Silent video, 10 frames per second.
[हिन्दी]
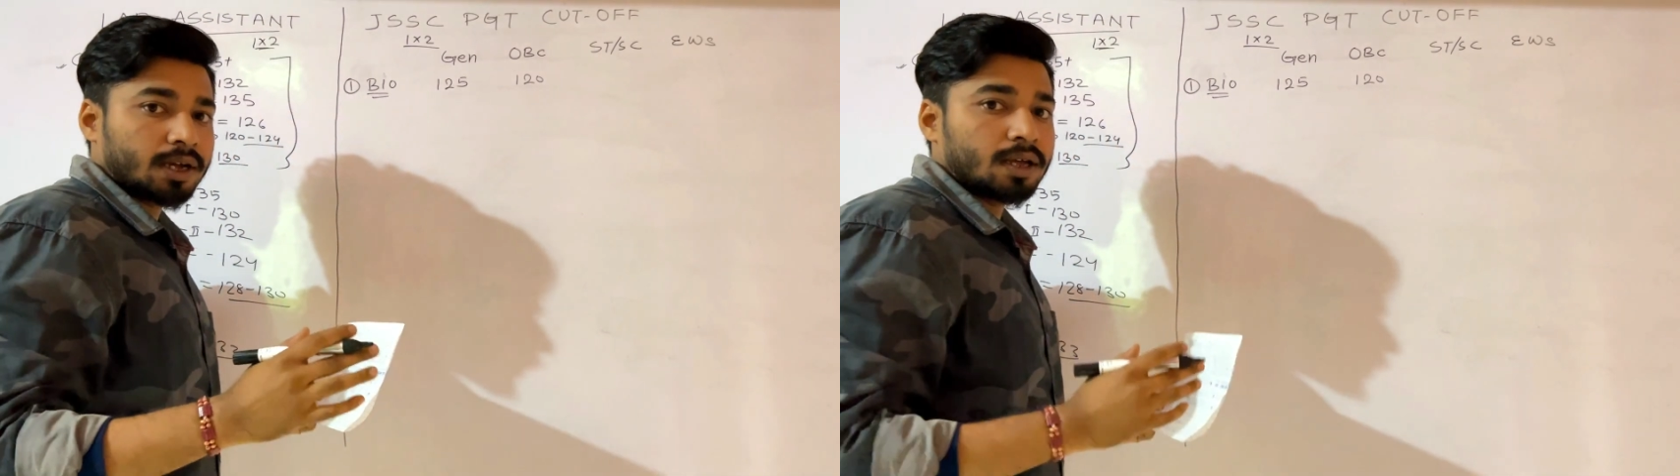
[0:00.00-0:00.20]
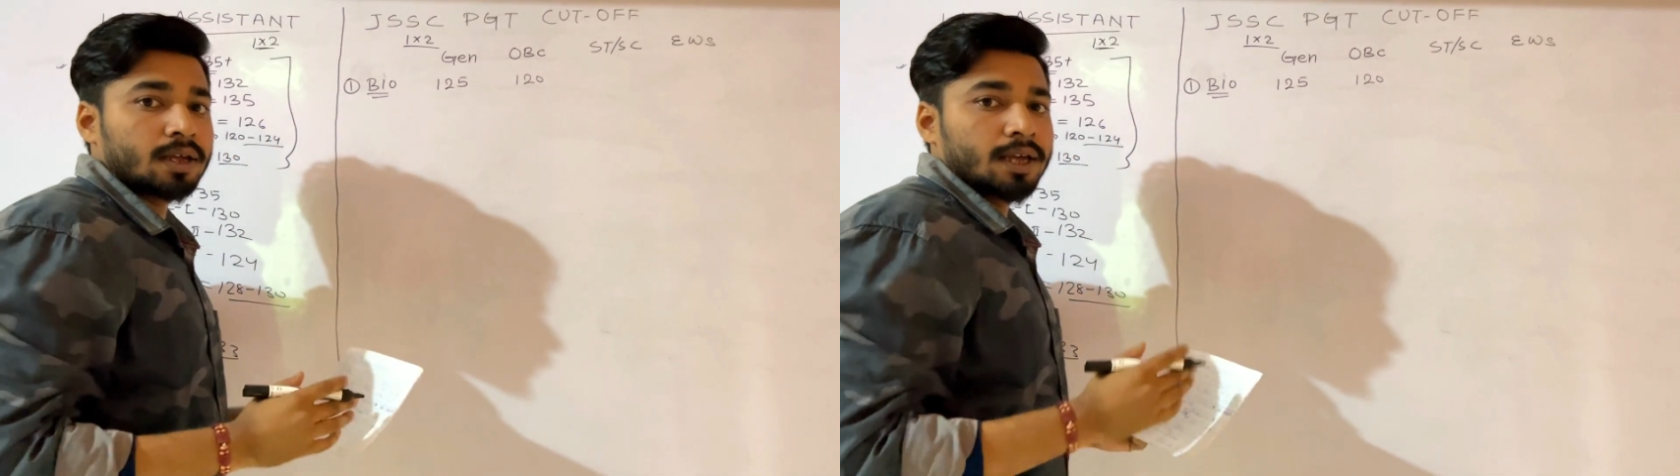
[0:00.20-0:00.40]
का
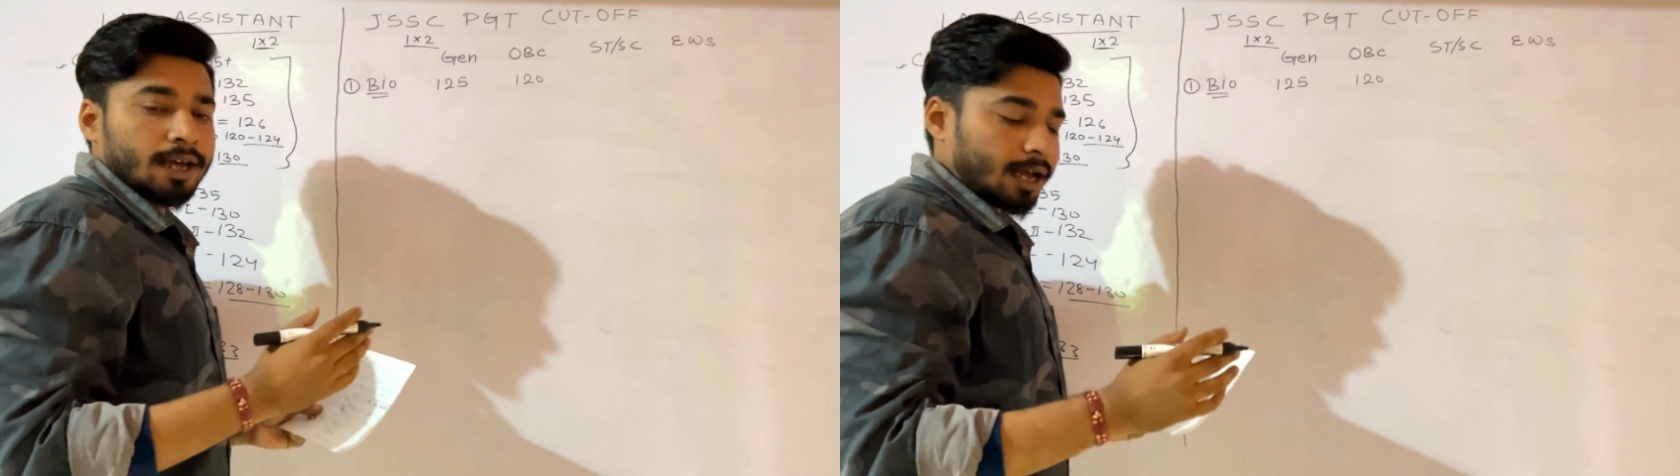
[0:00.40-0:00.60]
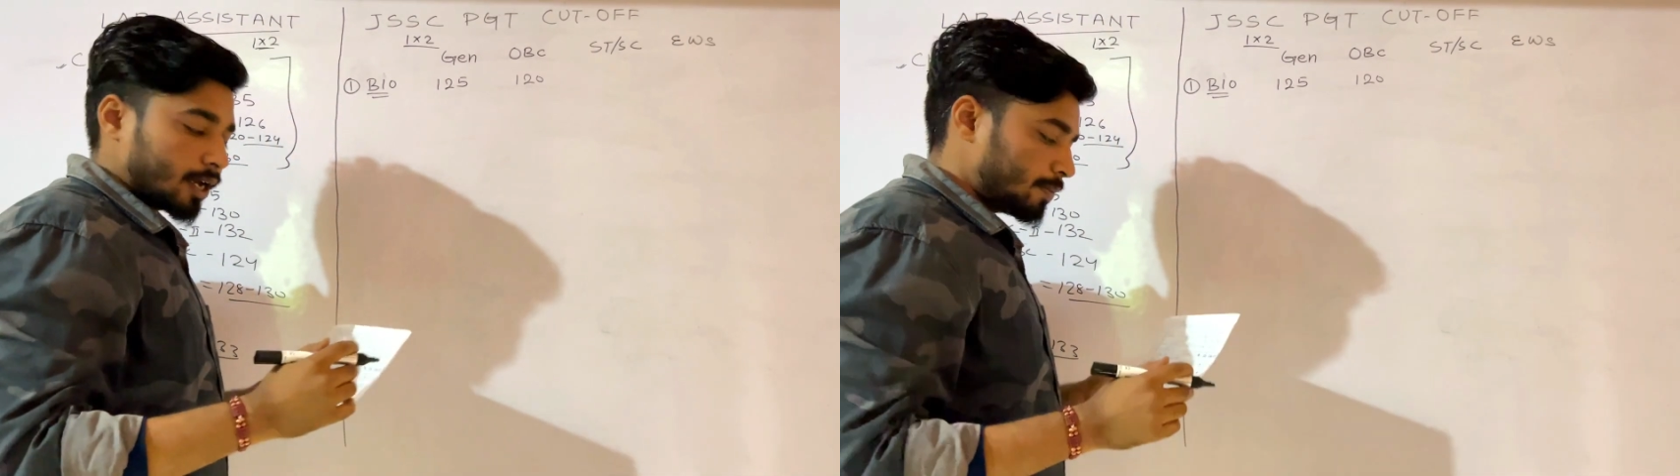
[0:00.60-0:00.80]

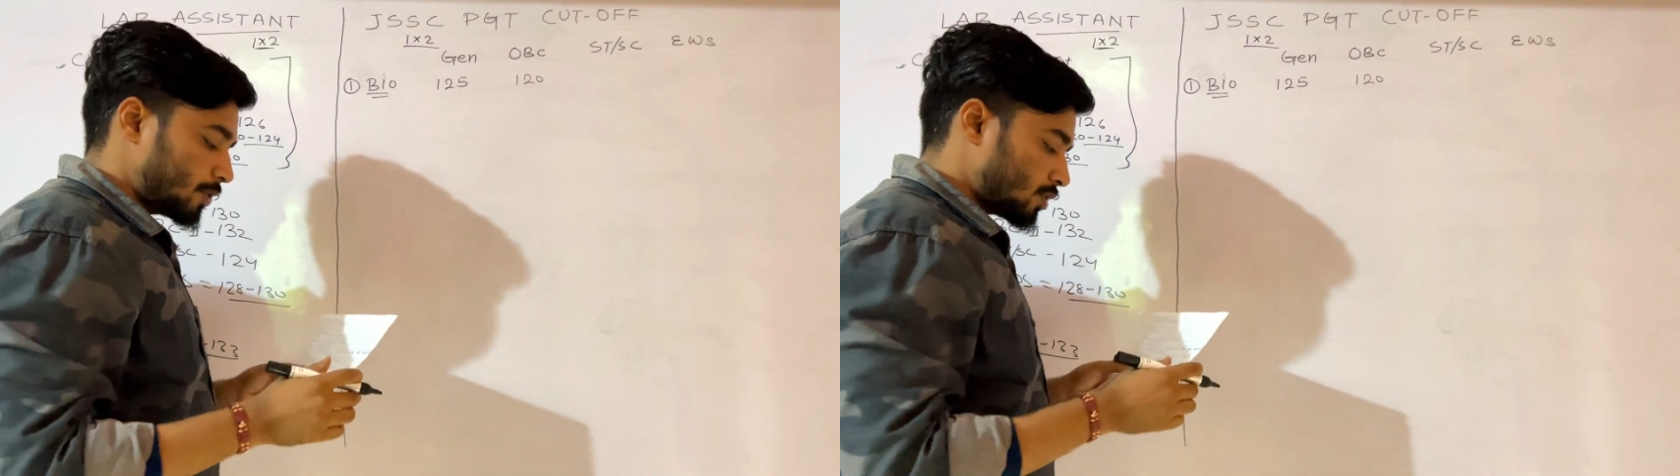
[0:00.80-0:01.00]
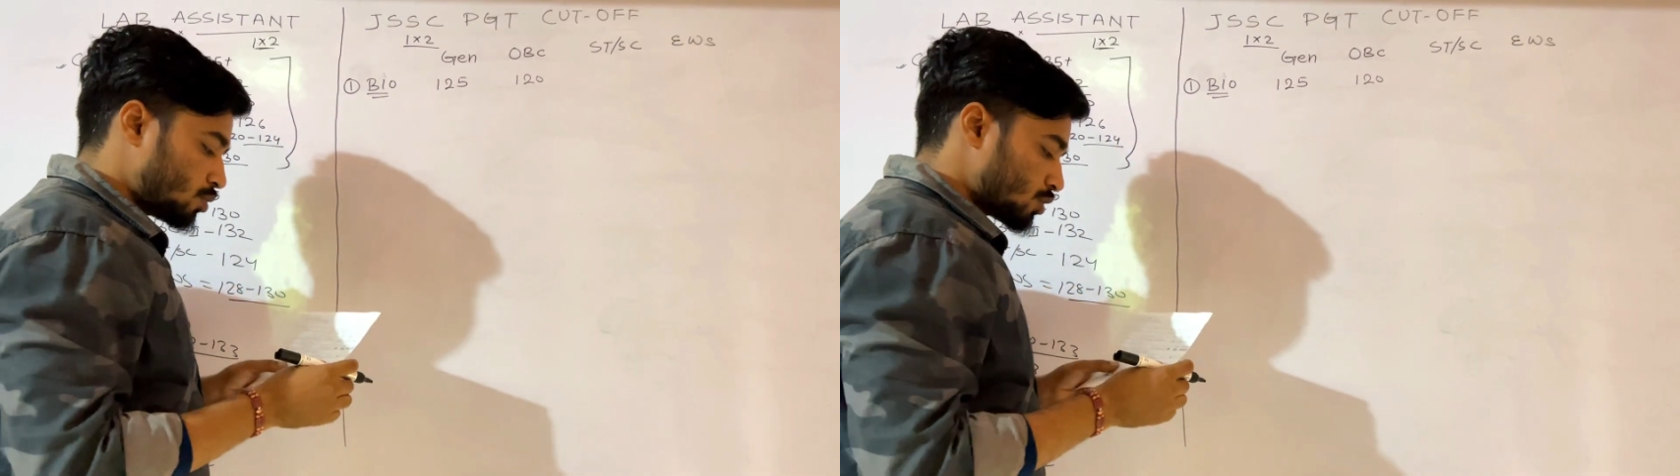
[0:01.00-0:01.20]
आगे
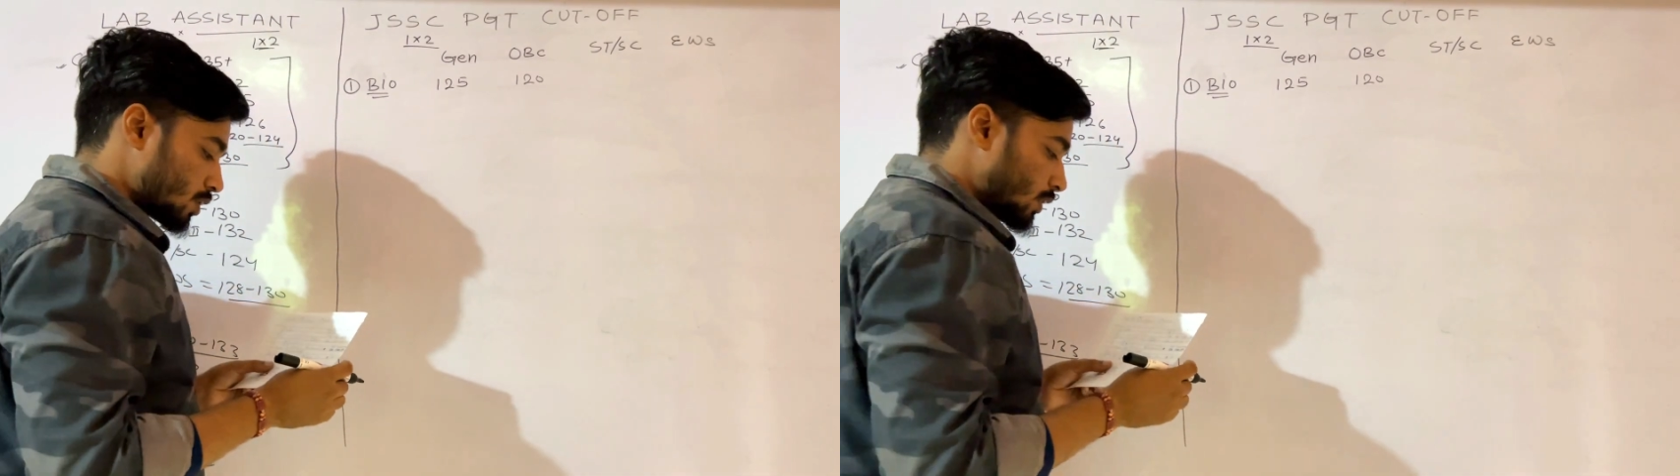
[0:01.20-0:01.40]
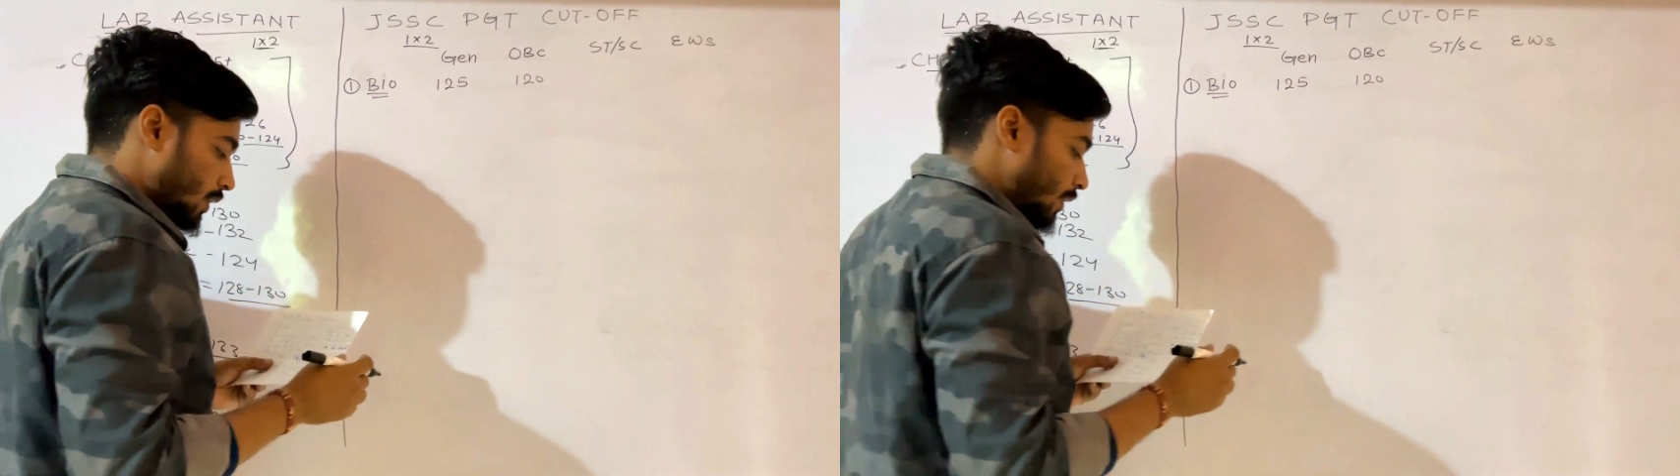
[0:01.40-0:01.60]
पीछे हो
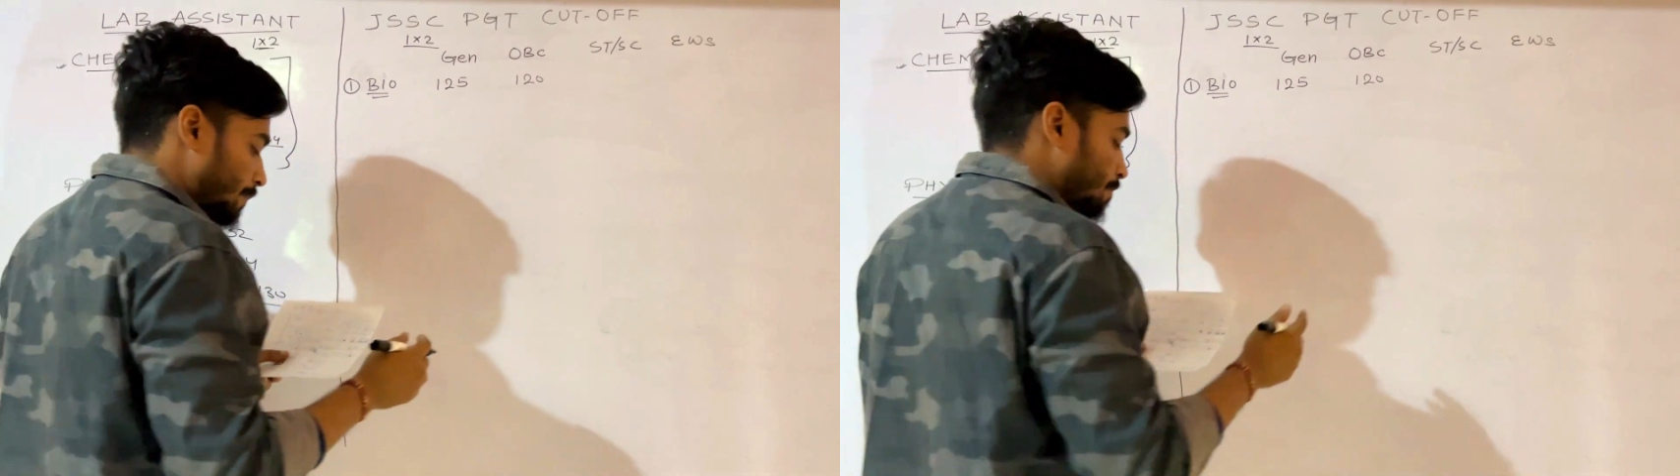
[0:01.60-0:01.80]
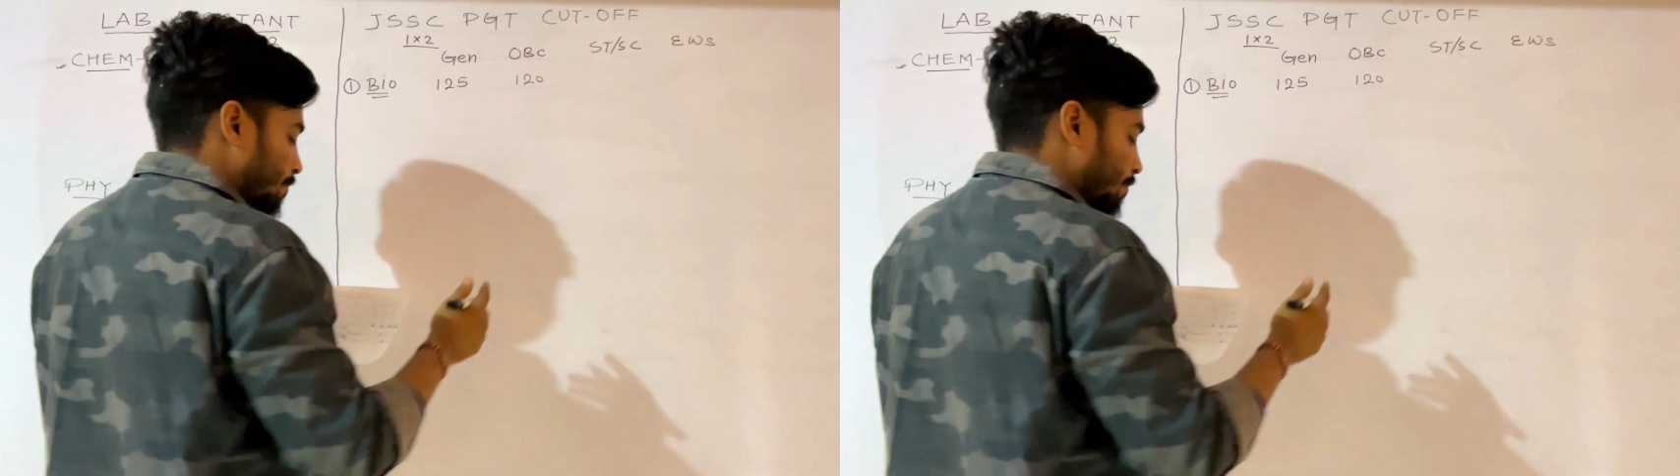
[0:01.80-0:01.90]
सकता है